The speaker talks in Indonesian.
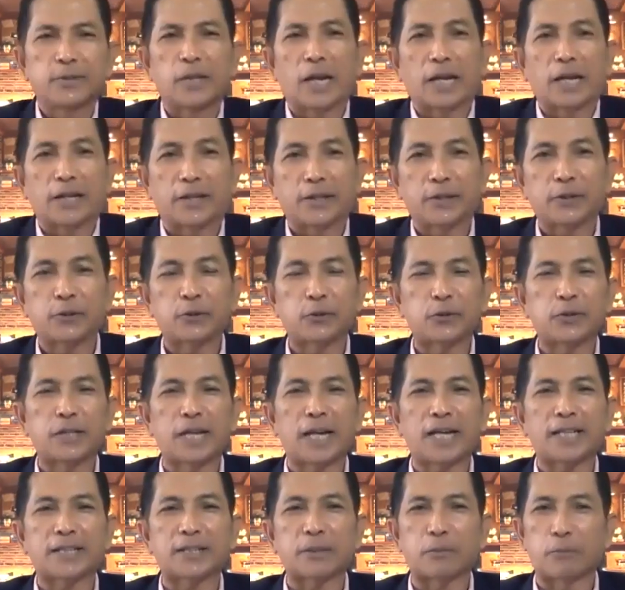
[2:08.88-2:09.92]
Jadi
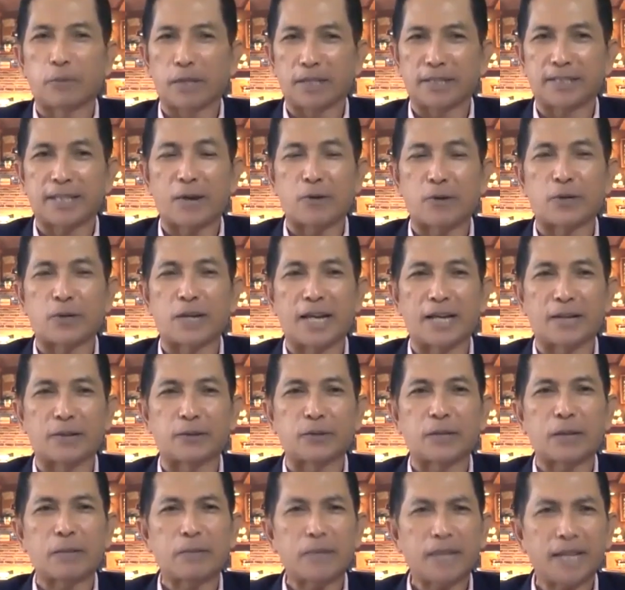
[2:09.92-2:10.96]
sudah 11 tahun
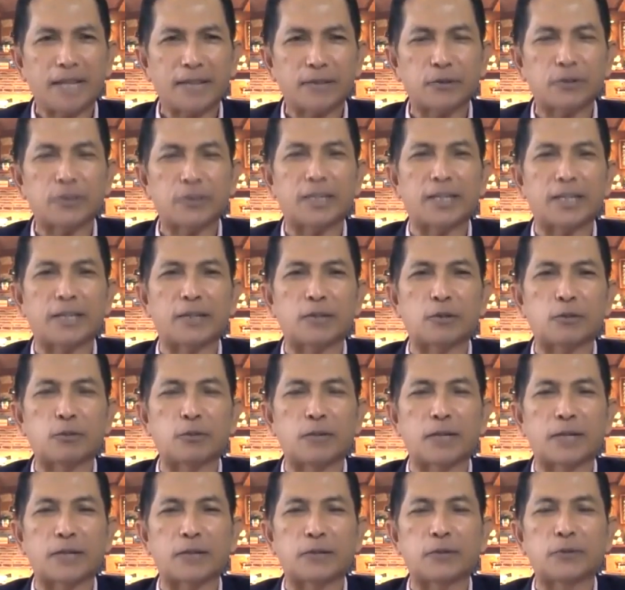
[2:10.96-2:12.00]
lalu, tapi kasusnya itu
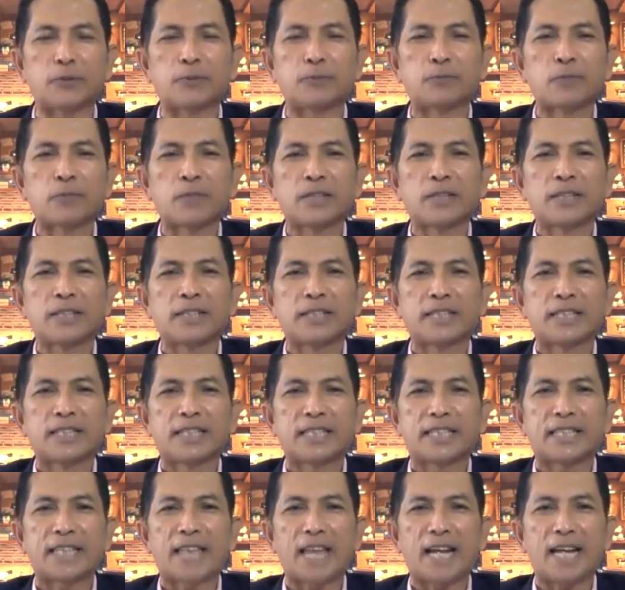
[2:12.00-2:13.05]
baru
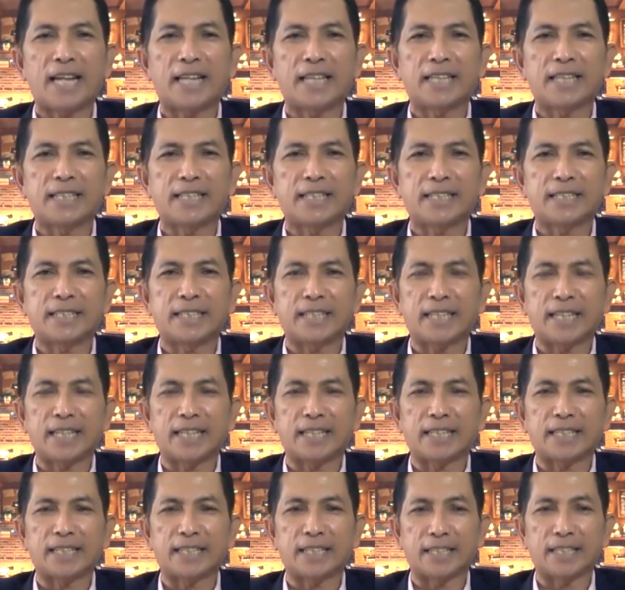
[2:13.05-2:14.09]
ditangani
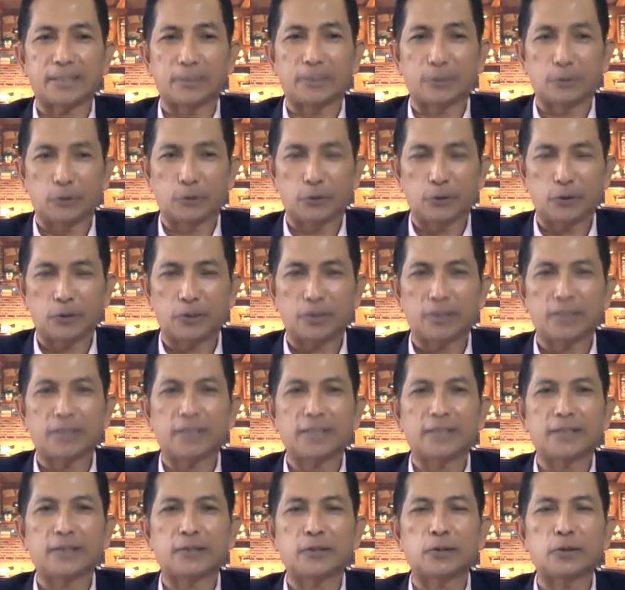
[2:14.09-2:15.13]
secara serius
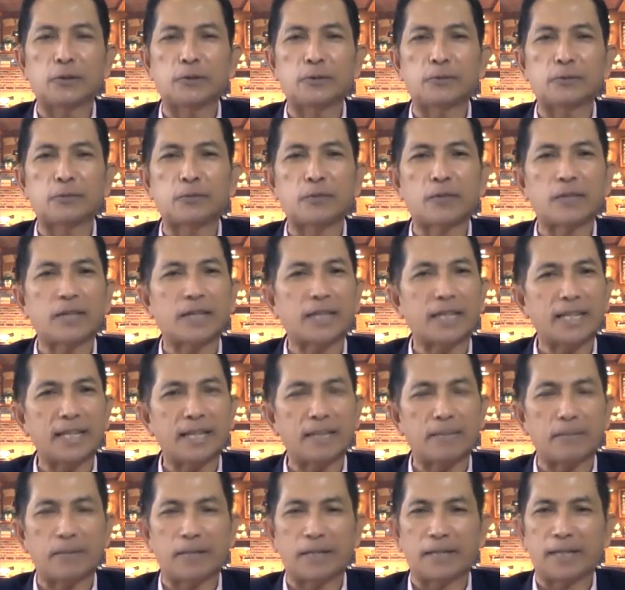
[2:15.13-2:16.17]
itu karena
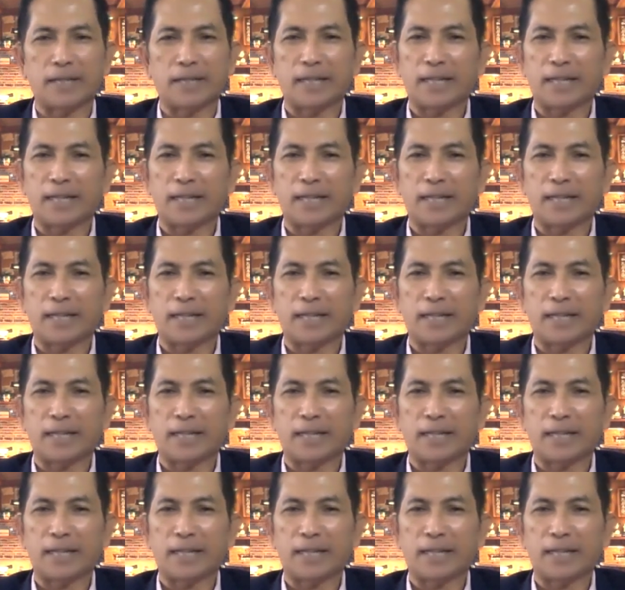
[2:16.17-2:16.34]
apa ya?